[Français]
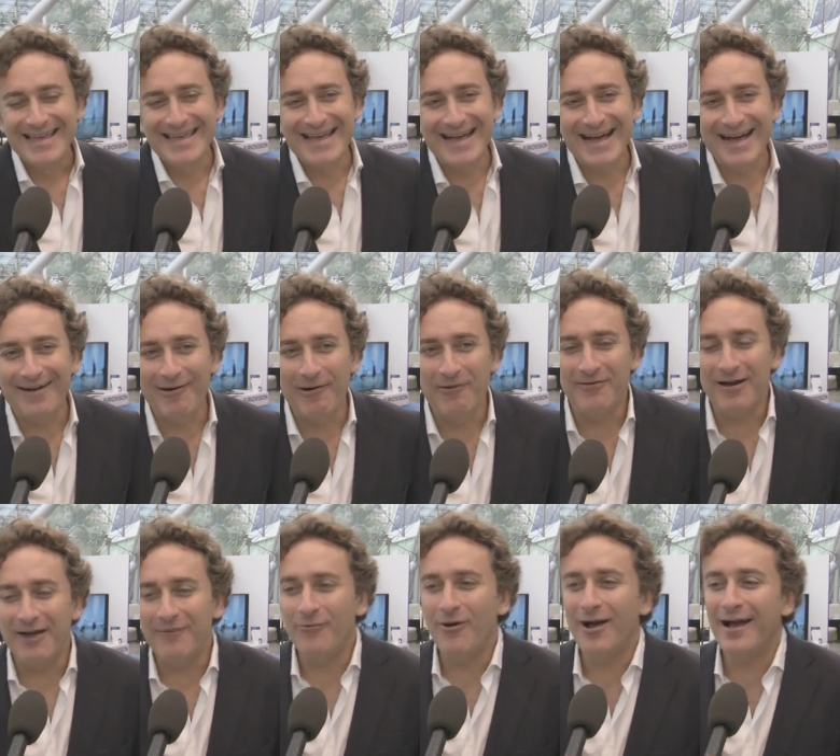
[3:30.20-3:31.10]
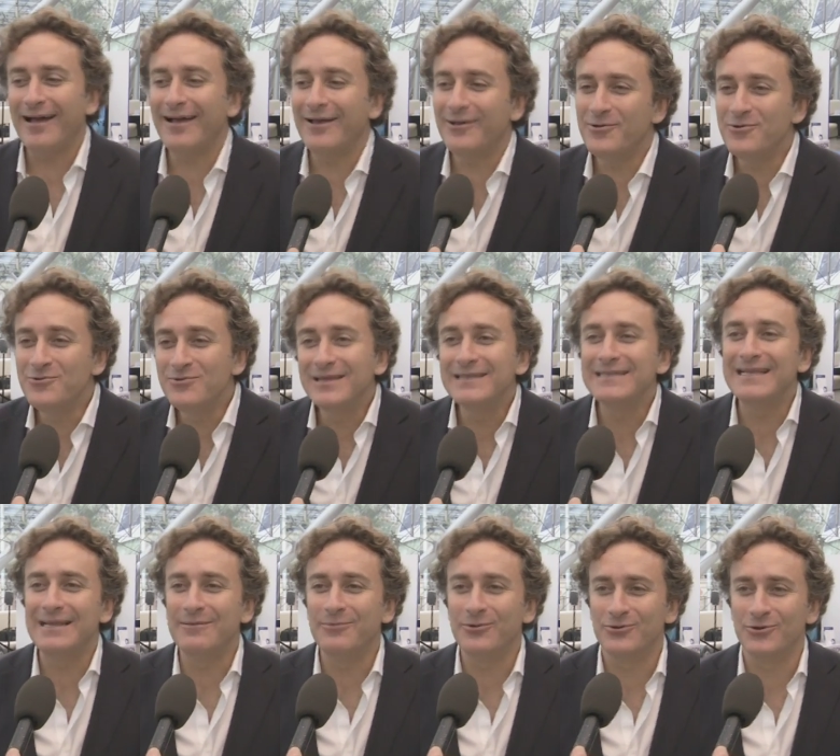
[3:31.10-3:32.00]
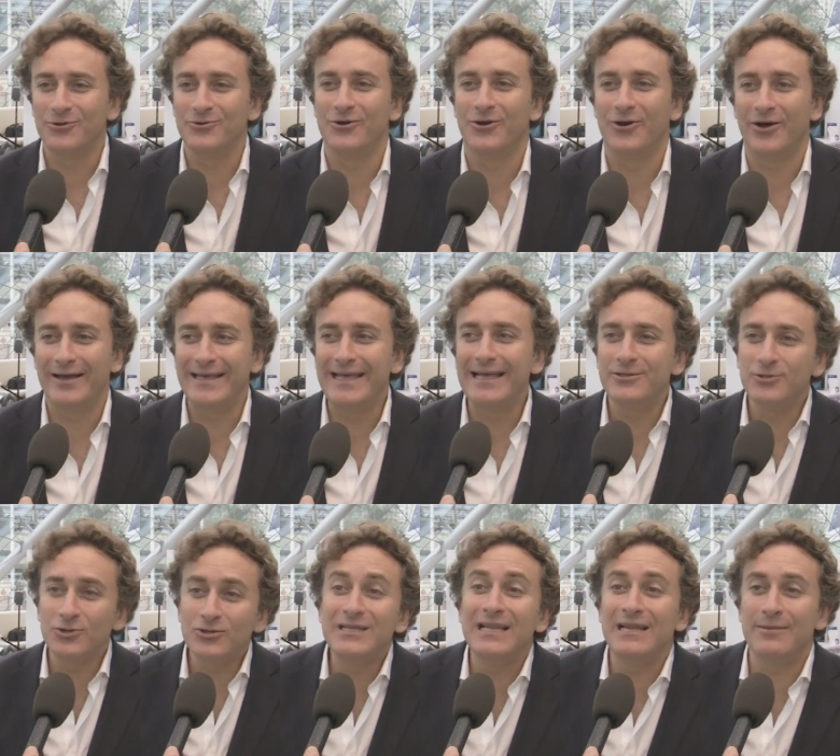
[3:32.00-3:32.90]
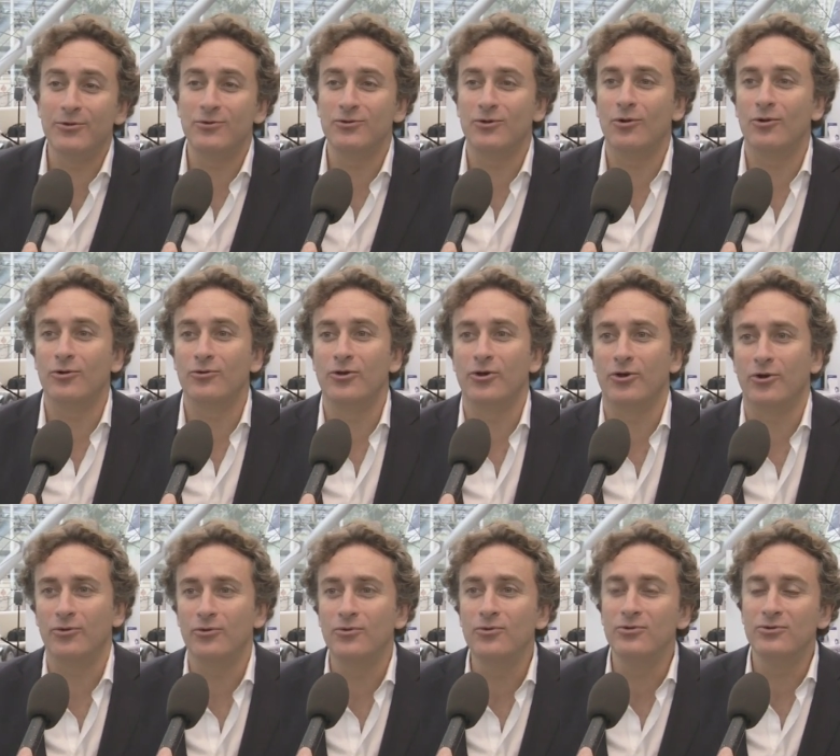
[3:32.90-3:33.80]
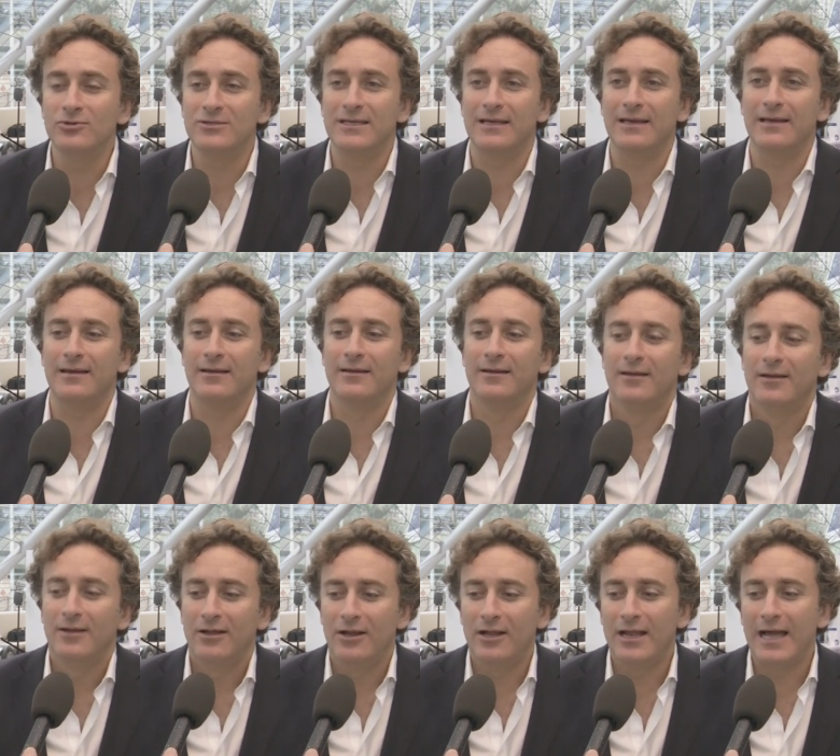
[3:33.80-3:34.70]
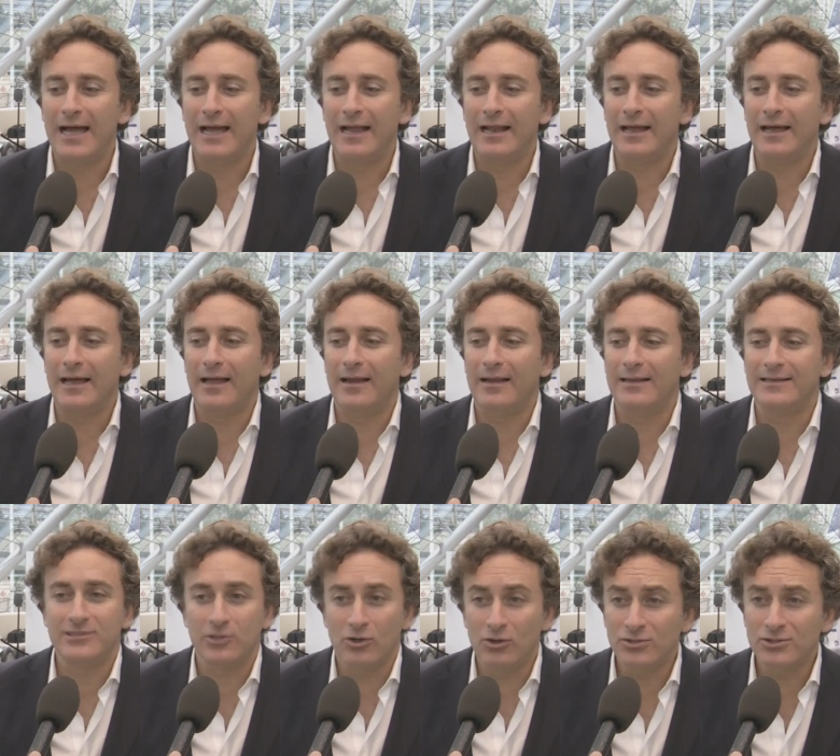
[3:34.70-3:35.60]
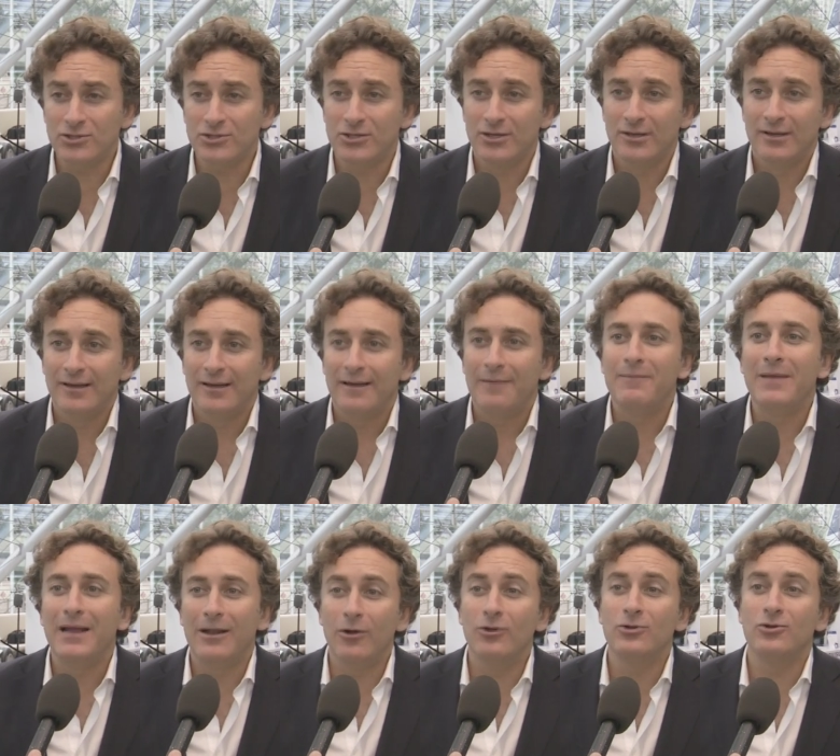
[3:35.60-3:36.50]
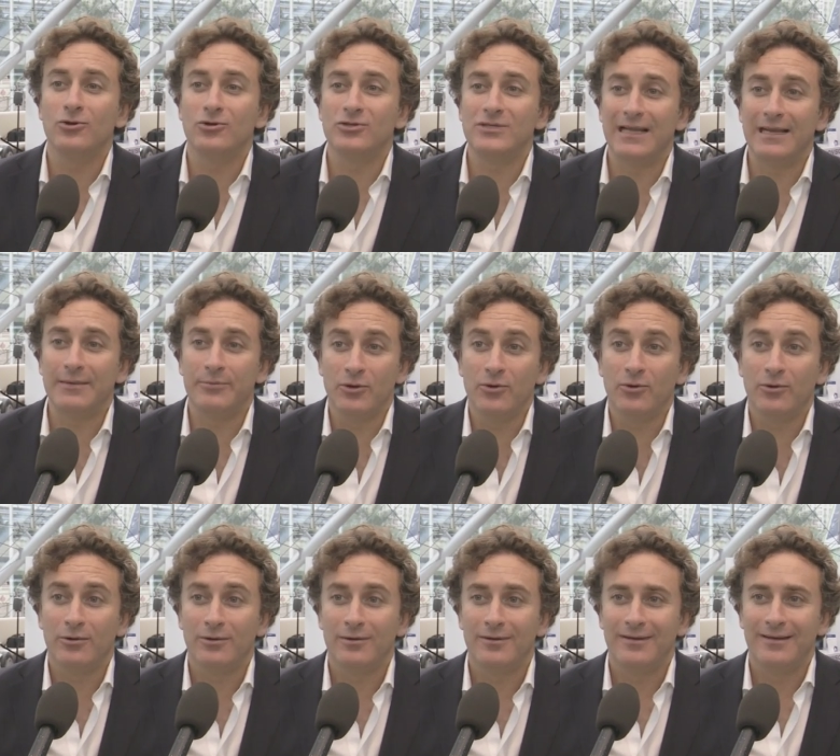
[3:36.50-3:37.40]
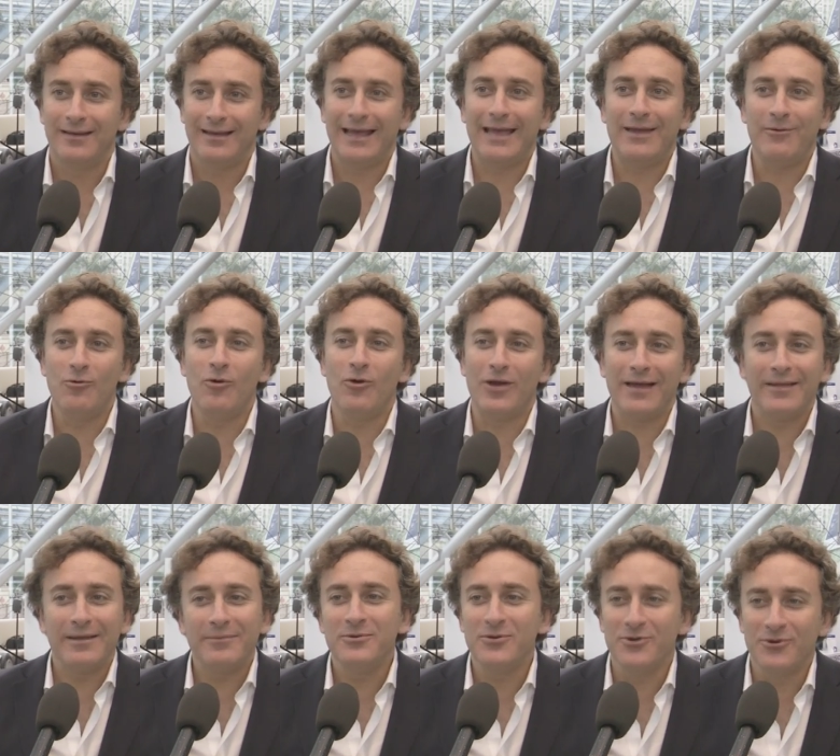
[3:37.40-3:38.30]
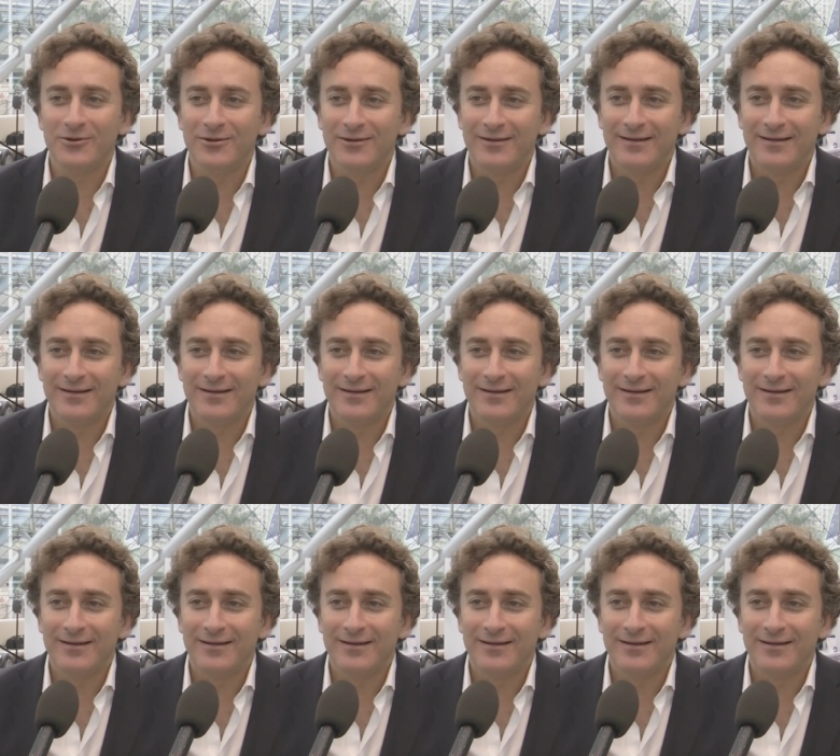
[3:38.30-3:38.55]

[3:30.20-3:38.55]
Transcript: il y On va avoir une des éléments d'odeur, il y a deux éléments dans l'odeur, une c'est l'essence, mais l'autre c'est les pneus, et nous on a des pneus.